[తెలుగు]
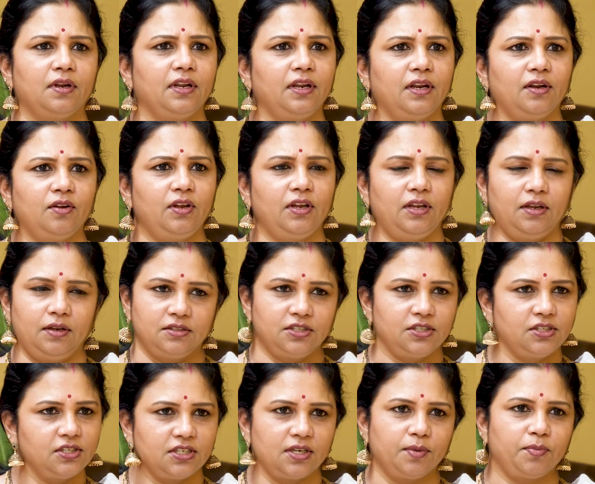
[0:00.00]
నేను ఈ
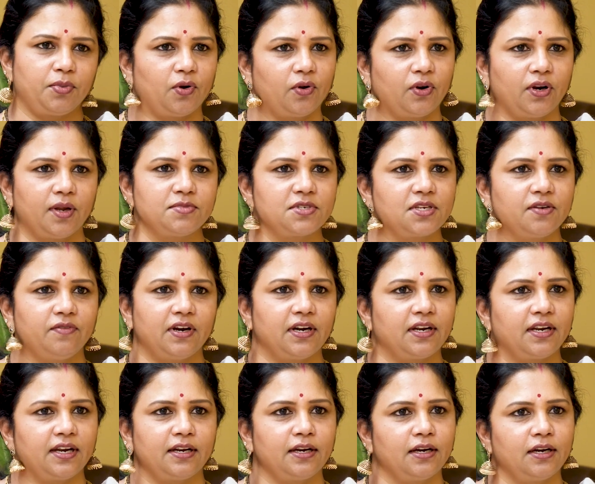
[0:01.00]
చిన్న చిన్న ప్రోగ్రామ్స్కి
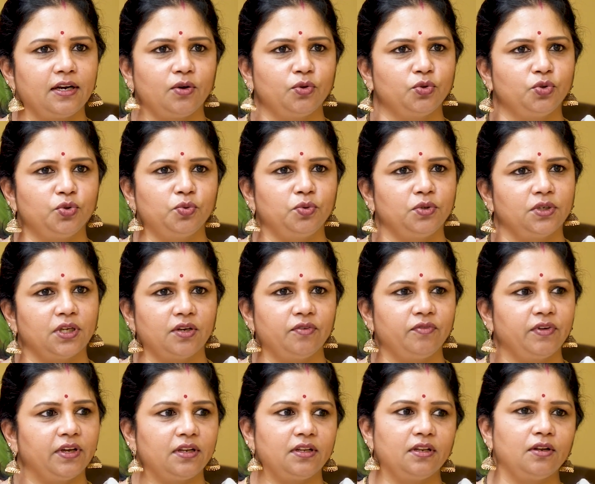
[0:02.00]
వాటికి అటెండ్ అవుతూ ఉంటాను
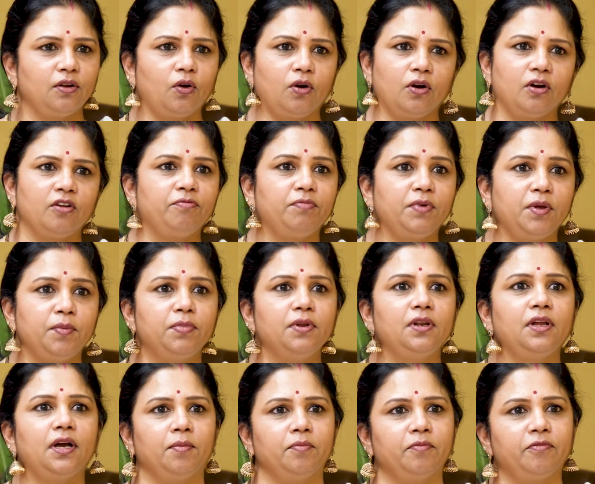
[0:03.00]
వేర్ ద లాడ్ ఆఫ్
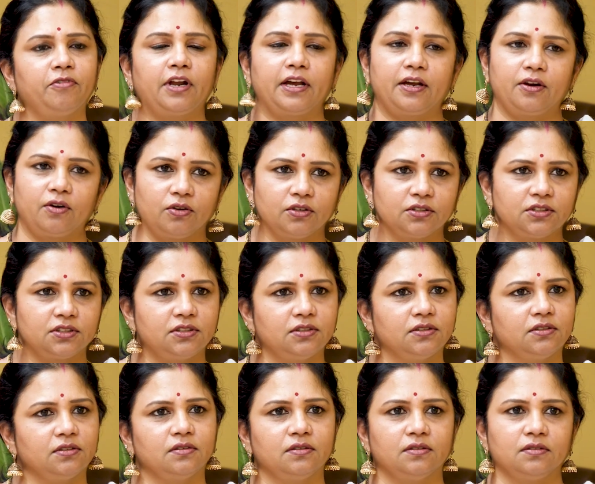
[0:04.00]
పీపుల్ కమ్ అక్రాస్ ద
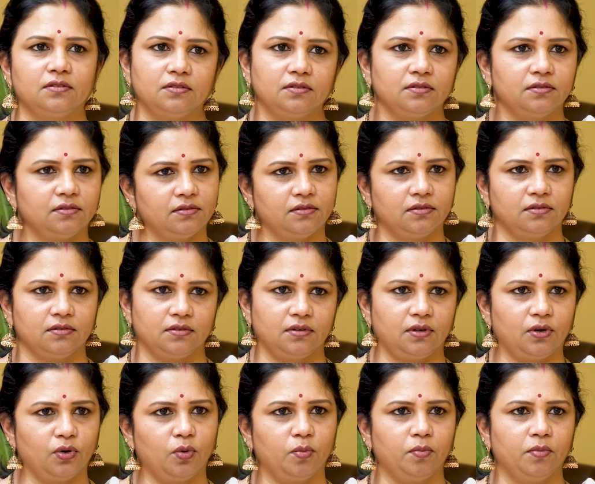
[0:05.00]

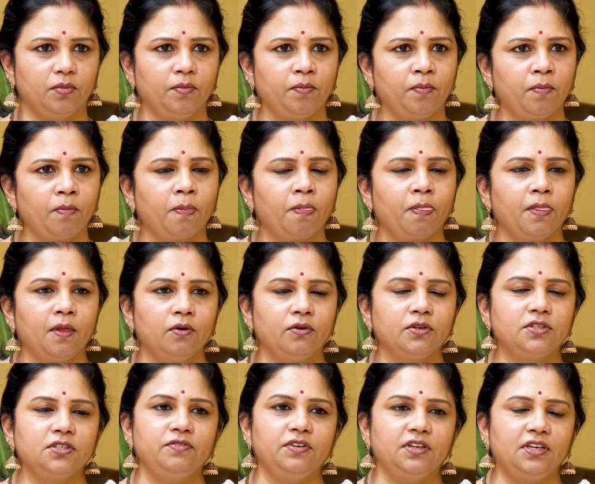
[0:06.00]
గ్లోబ్
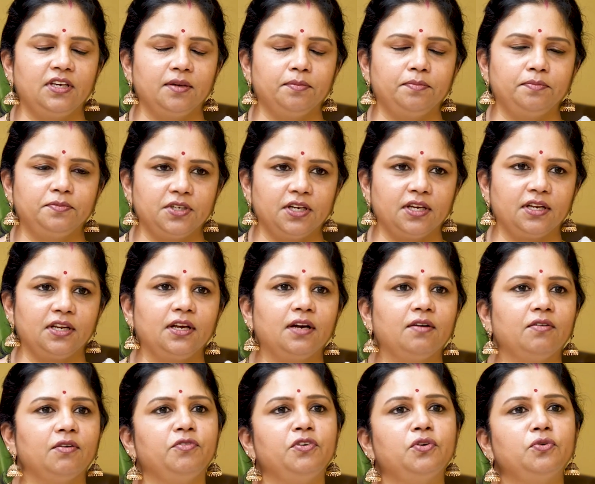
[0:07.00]
వచ్చి వి కేప్ షేరింగ్
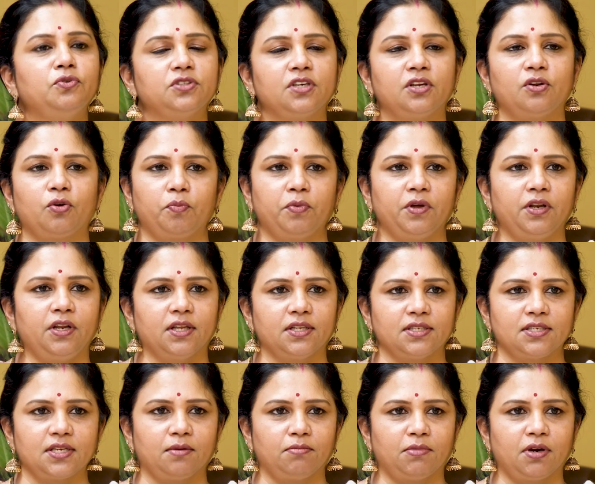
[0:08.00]
అవర్ వ్యూస్ అండ్
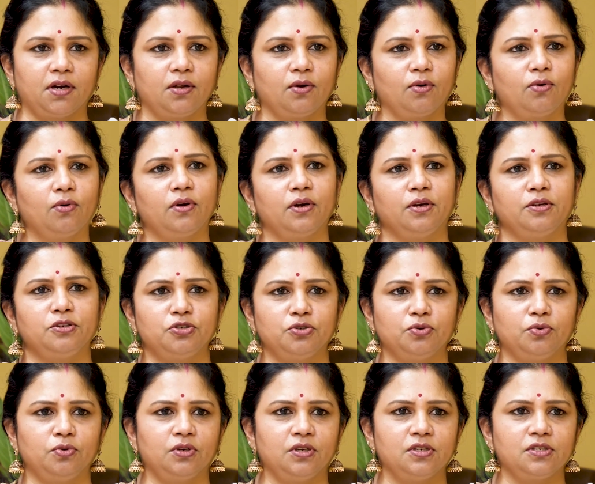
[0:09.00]
ఒపీనియన్స్ అనమాట ఒక్కొక్క
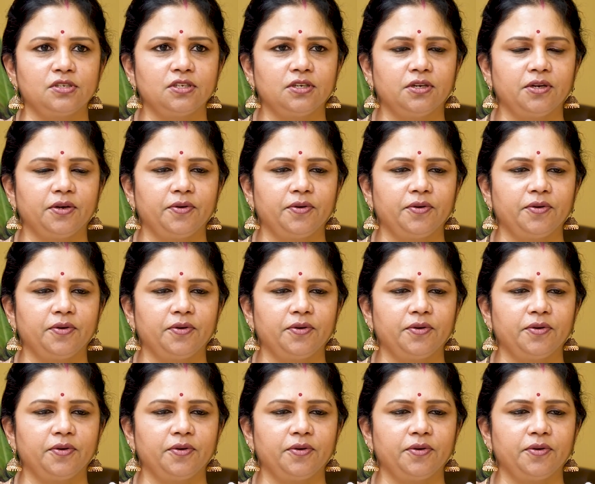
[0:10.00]
ఇష్యూ గురించి